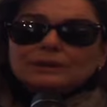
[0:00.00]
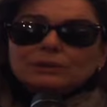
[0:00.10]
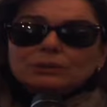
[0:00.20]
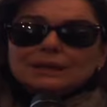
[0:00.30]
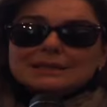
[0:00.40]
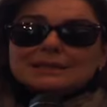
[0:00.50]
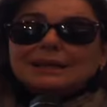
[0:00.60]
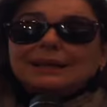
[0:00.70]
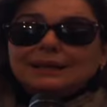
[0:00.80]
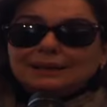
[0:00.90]
tenuta
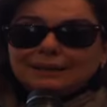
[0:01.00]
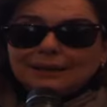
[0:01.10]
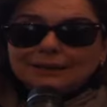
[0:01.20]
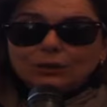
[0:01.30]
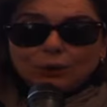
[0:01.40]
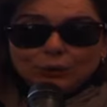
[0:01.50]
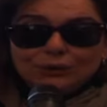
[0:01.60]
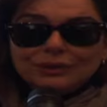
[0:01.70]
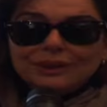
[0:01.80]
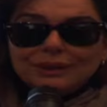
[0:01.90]
segreta
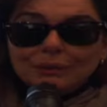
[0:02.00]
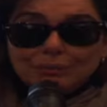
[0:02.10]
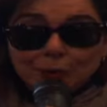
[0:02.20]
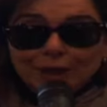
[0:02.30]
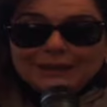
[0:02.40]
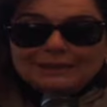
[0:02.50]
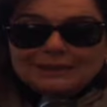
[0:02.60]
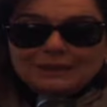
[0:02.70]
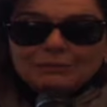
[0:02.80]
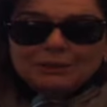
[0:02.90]
con il
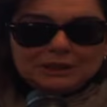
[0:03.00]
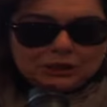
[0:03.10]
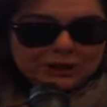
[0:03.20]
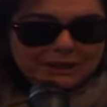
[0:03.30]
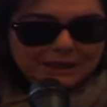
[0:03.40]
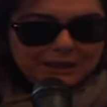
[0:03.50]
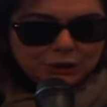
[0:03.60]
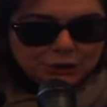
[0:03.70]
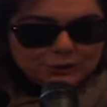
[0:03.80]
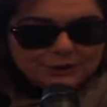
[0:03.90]
poeta della Beat
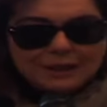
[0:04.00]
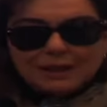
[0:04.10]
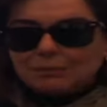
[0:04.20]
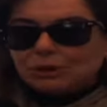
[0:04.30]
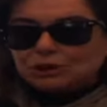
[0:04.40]
Generation, Delmore